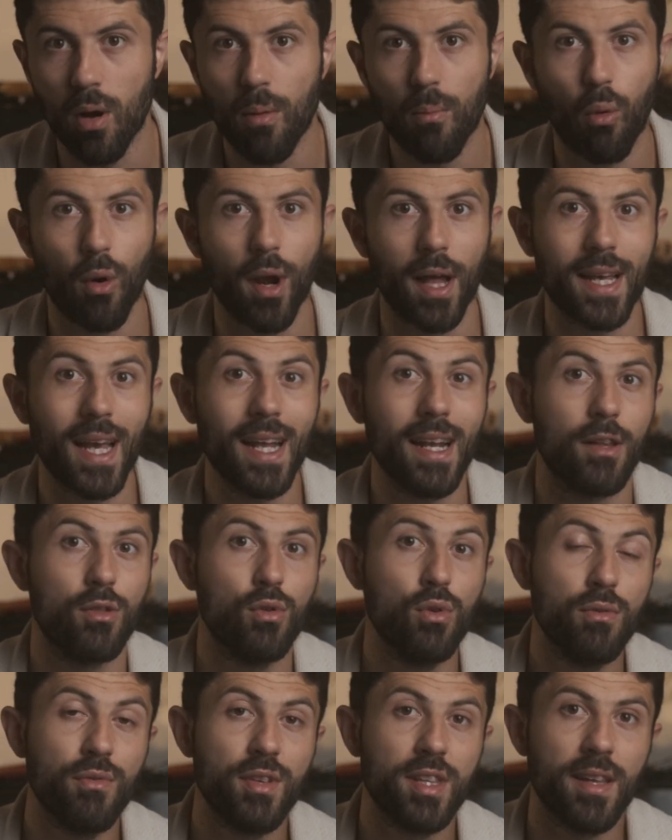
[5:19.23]
pour lesquelles un
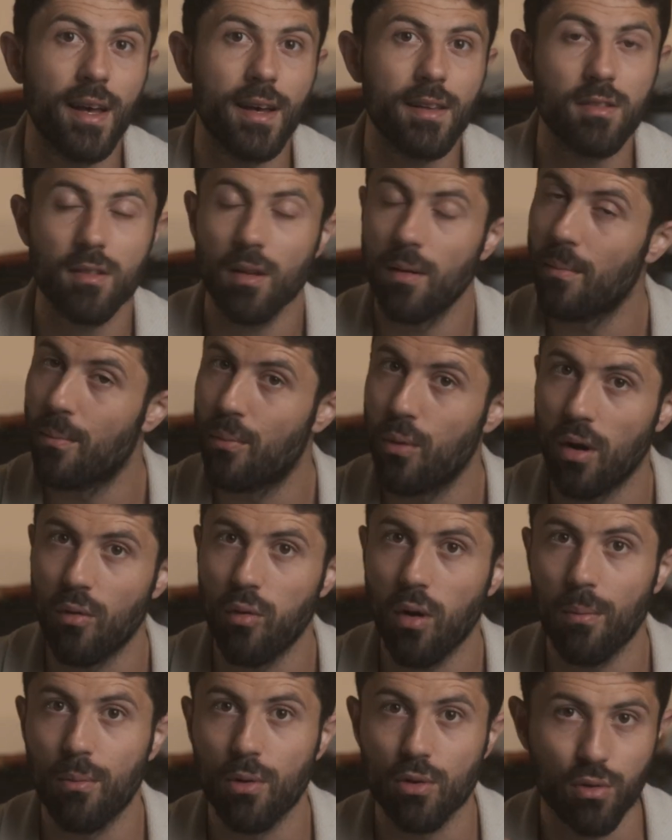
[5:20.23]
autre vidéaste peut
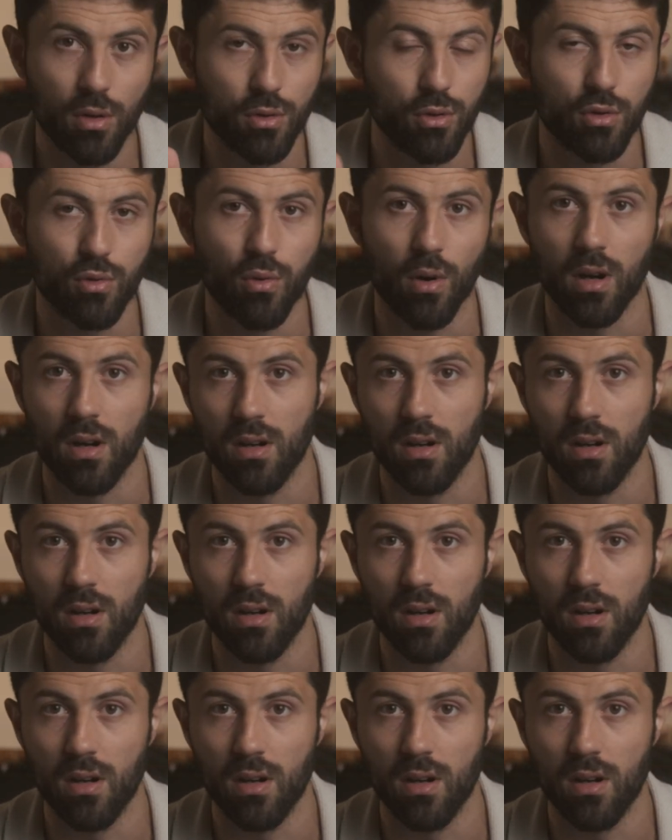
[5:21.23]
avoir besoin de toi.